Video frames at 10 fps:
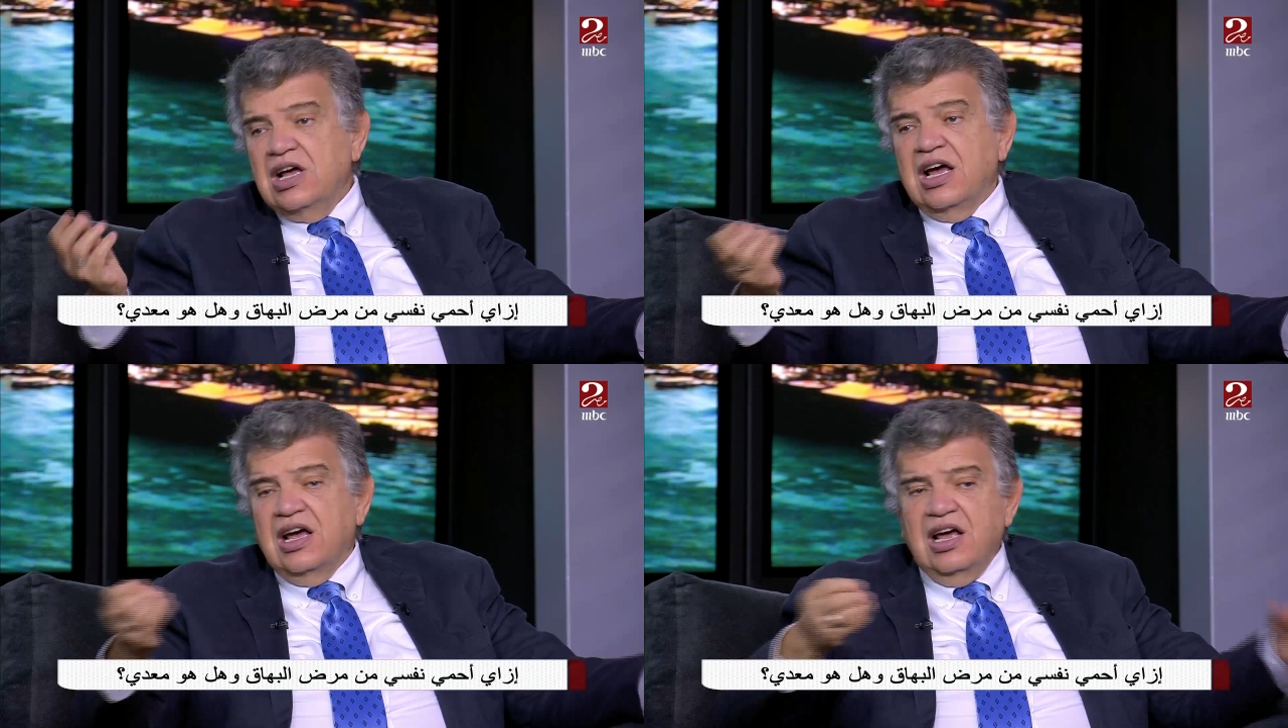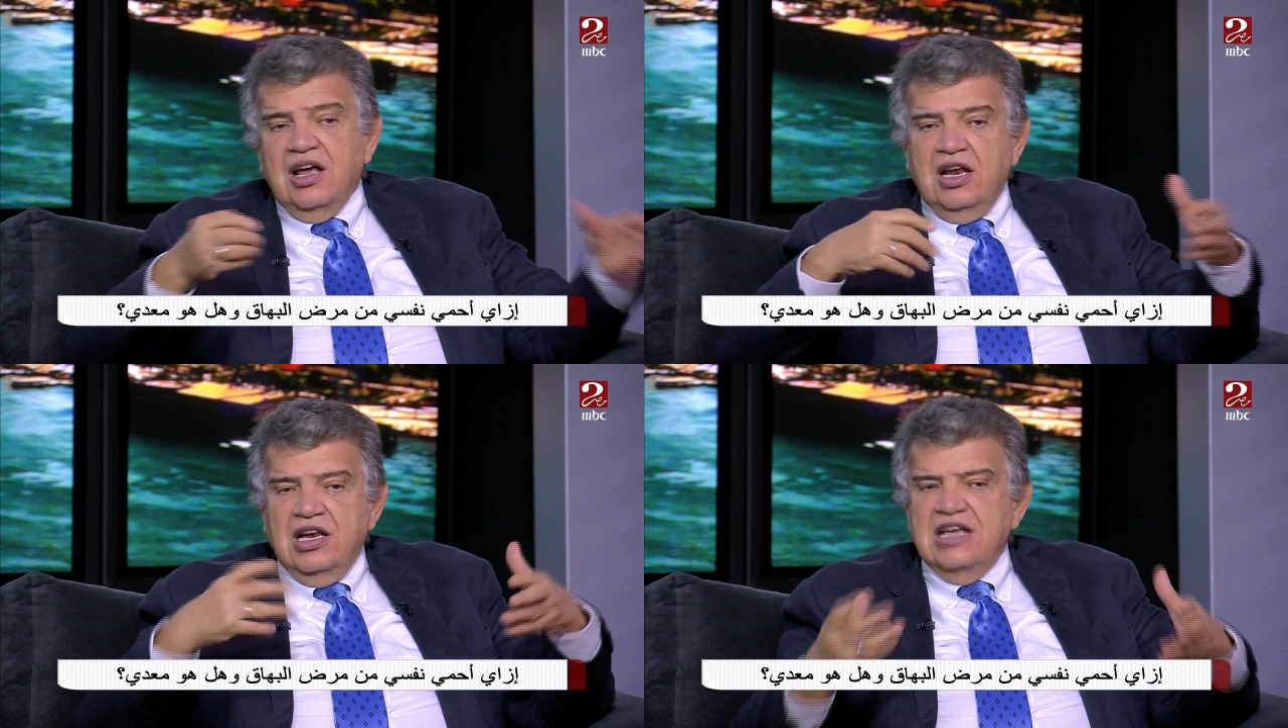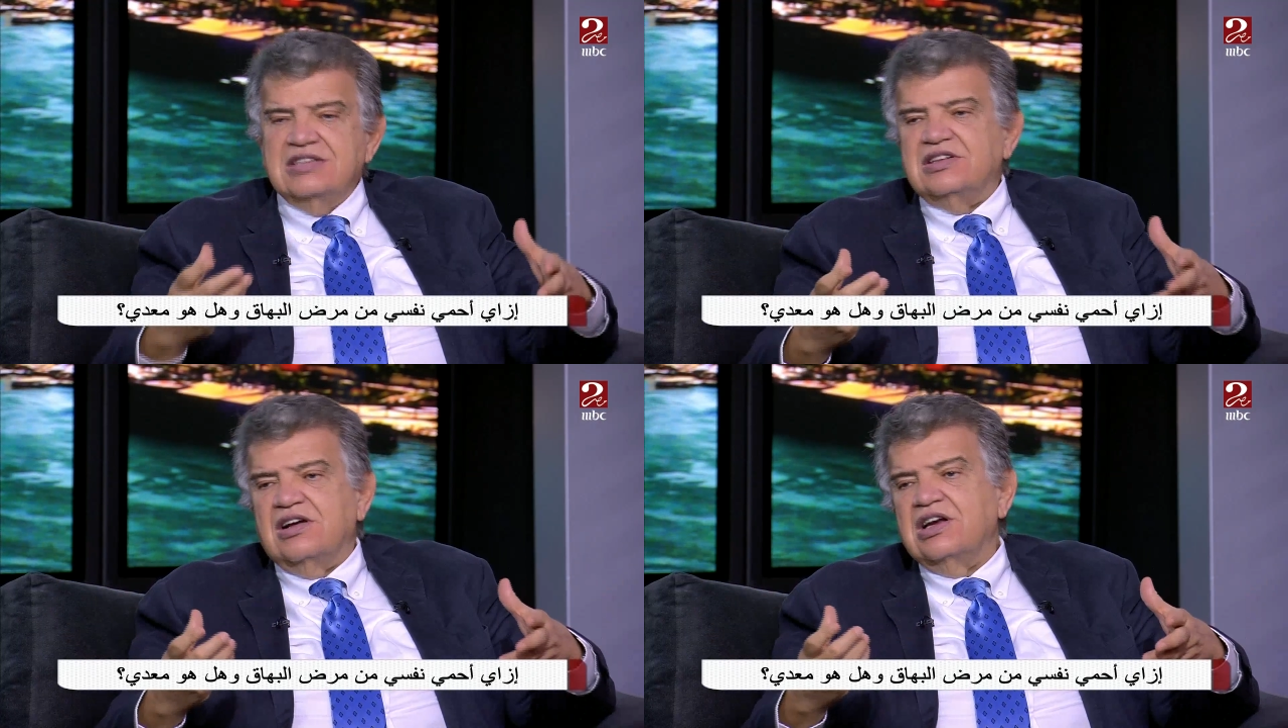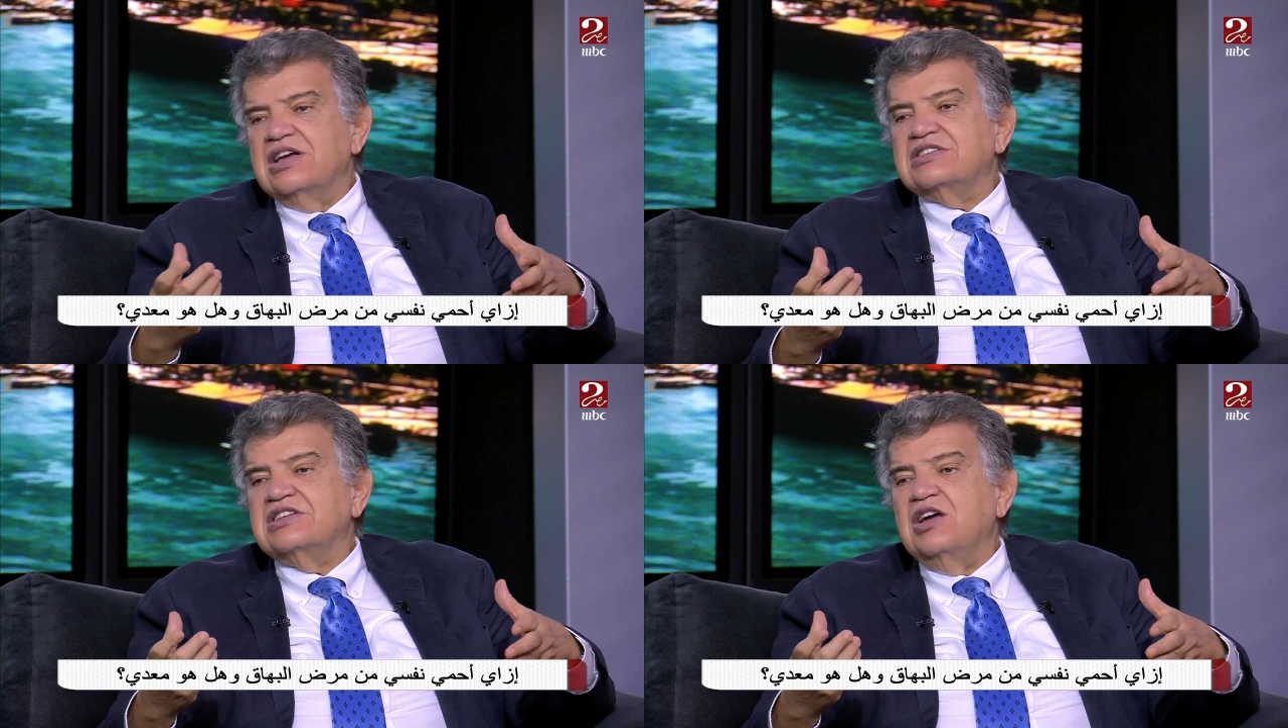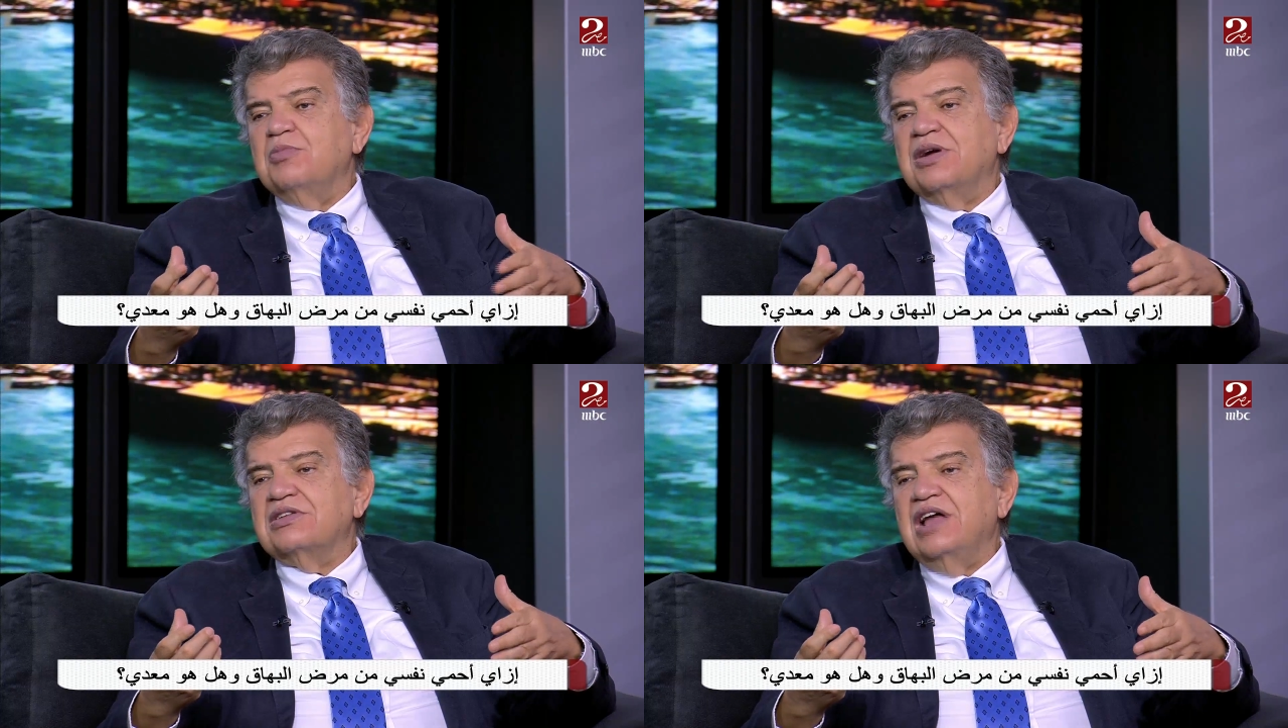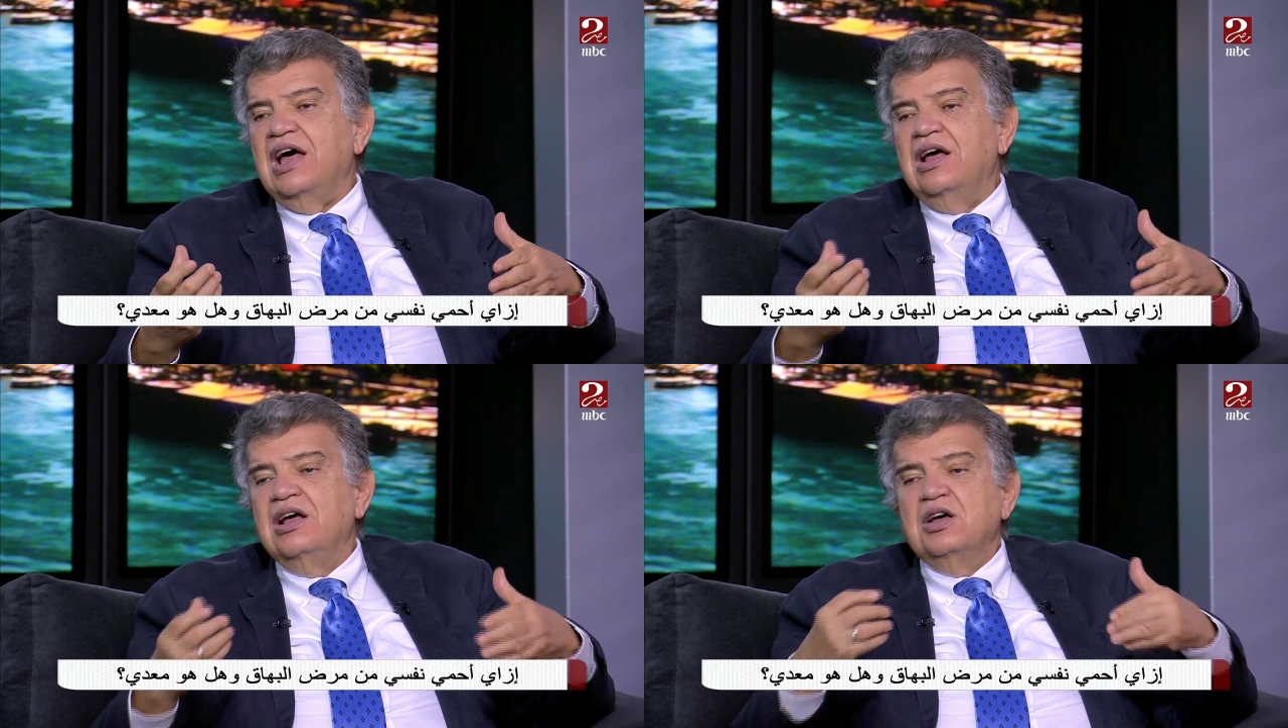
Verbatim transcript: آه الليزر اكزايمر ده